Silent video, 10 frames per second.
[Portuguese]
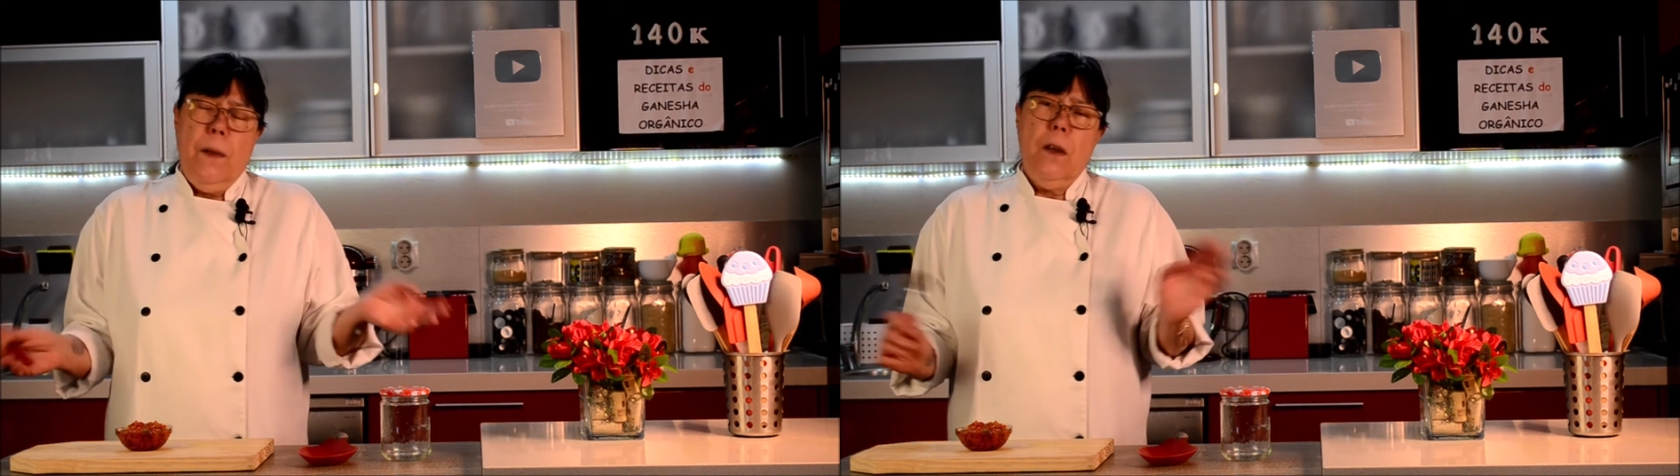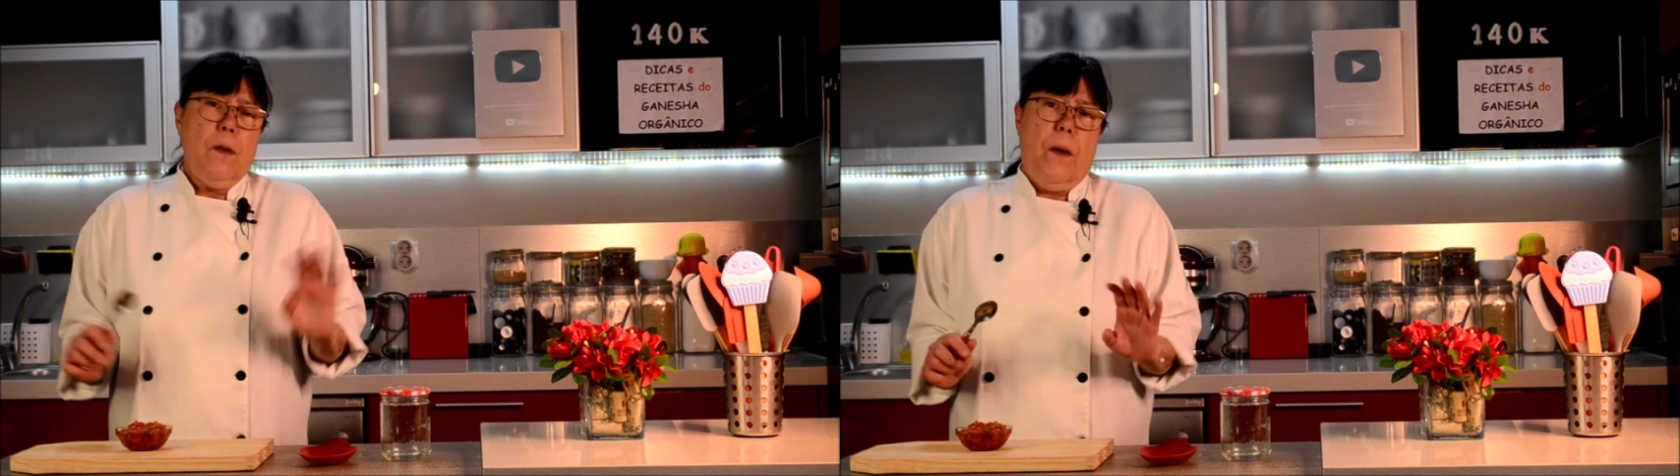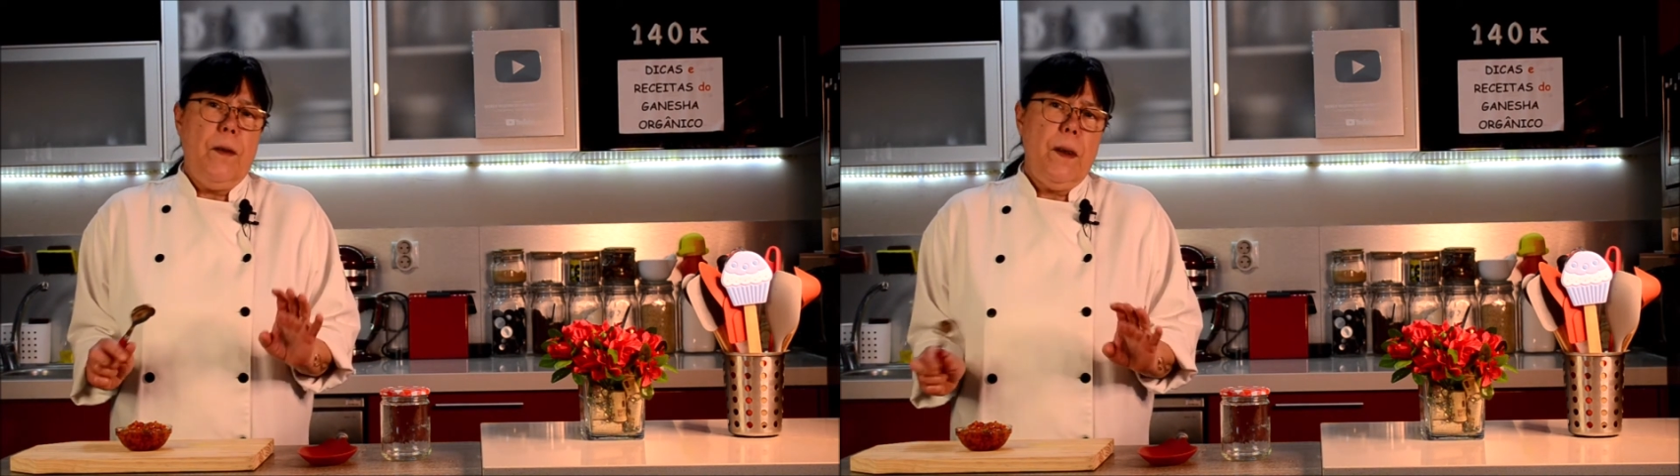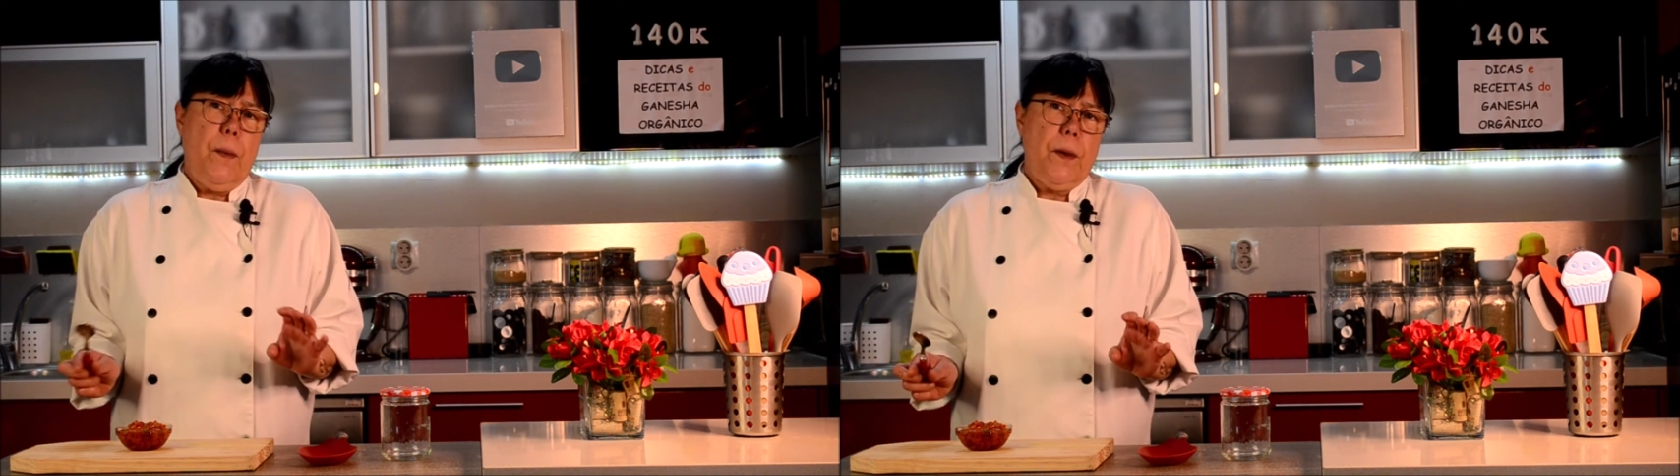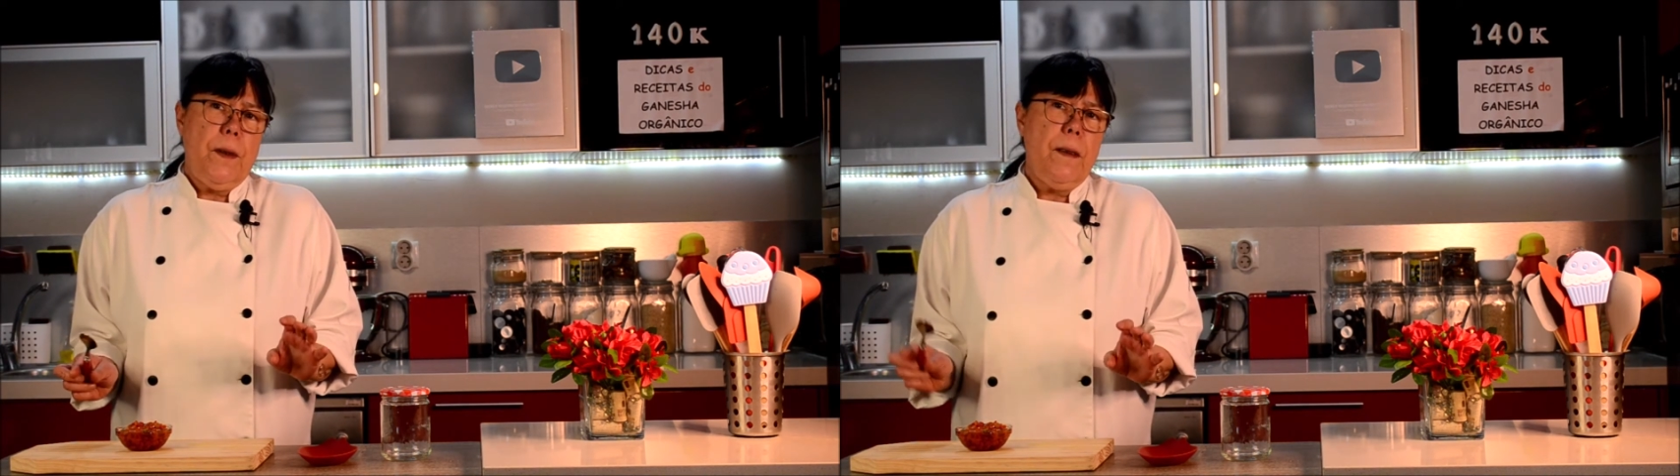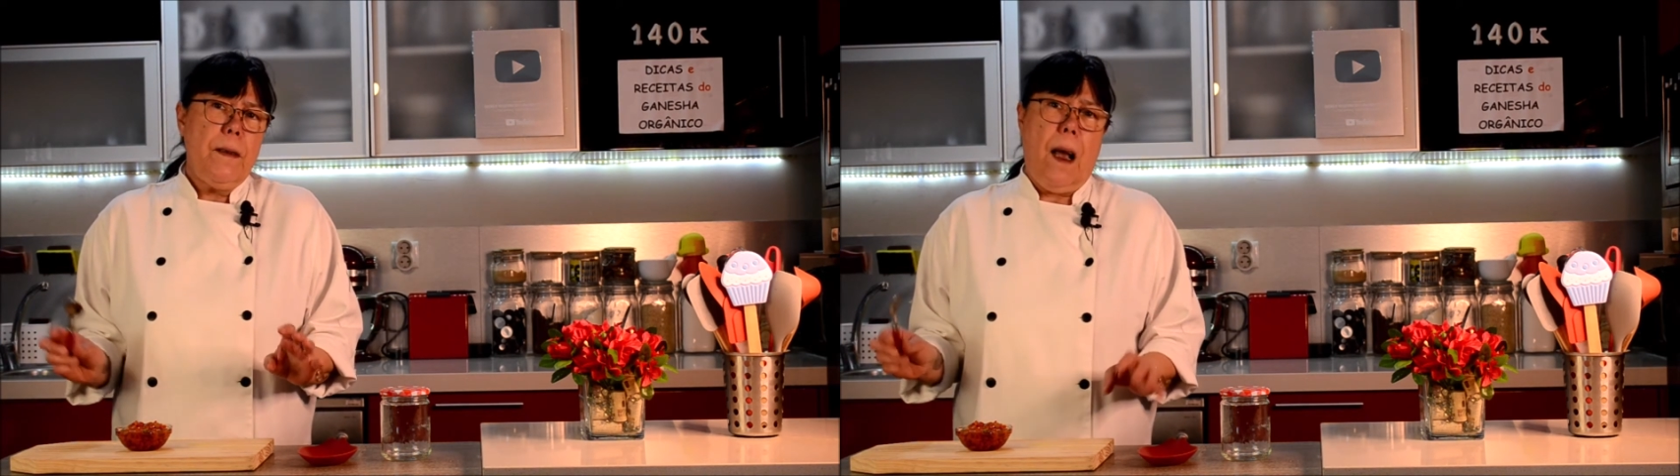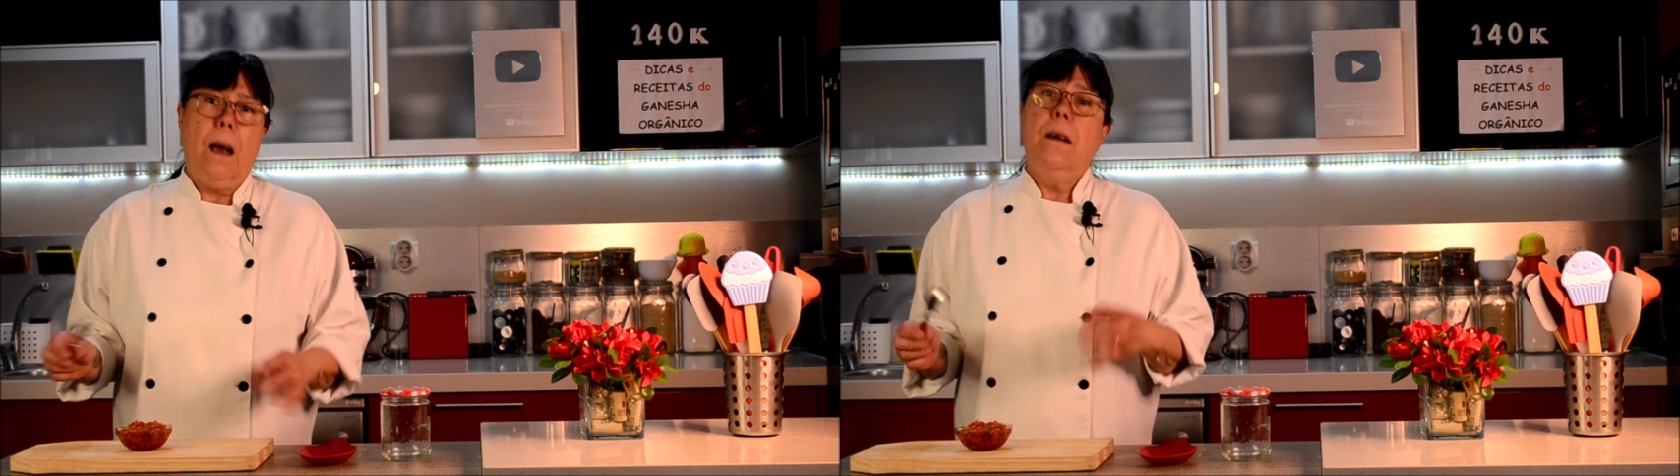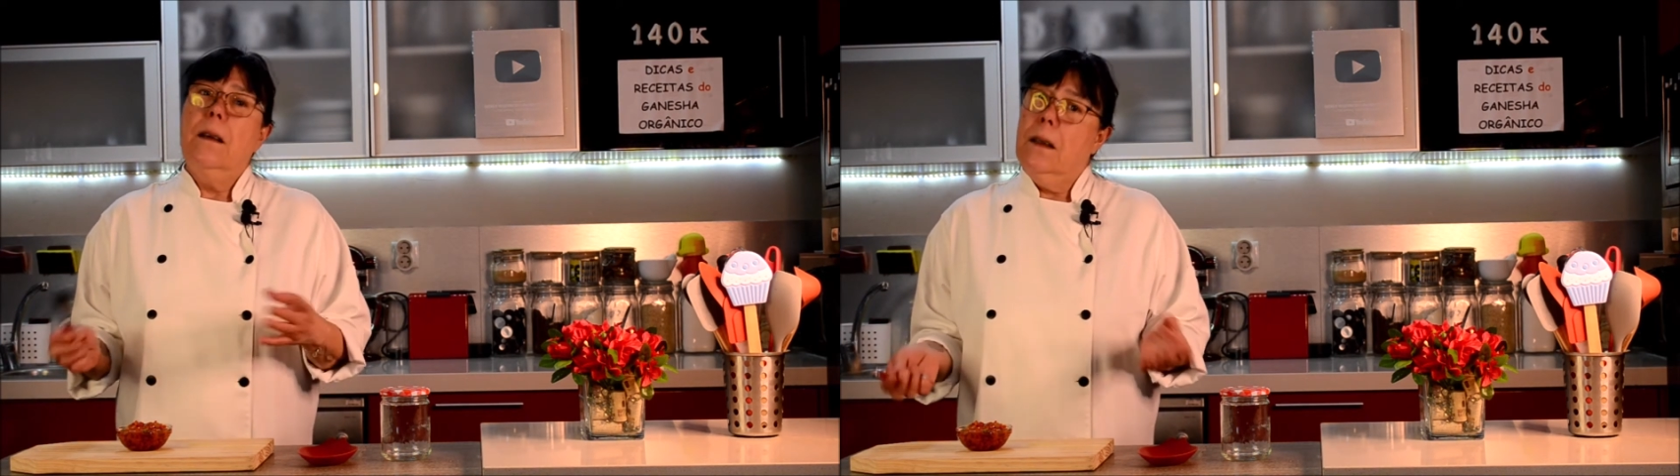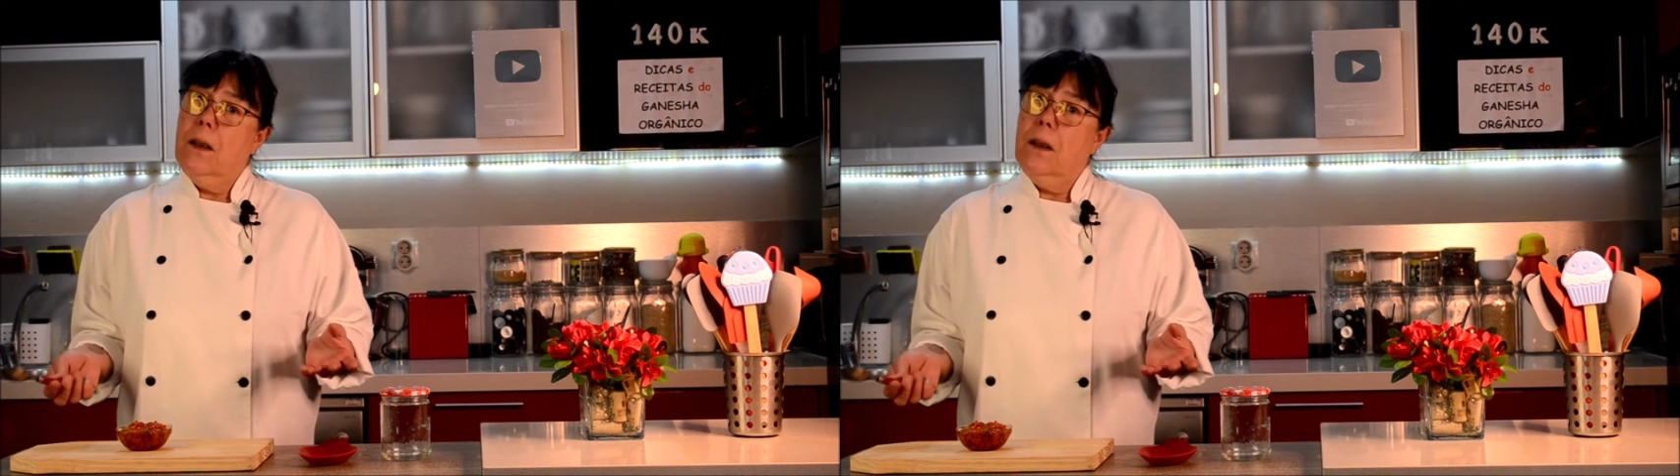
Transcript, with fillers: é só você processar.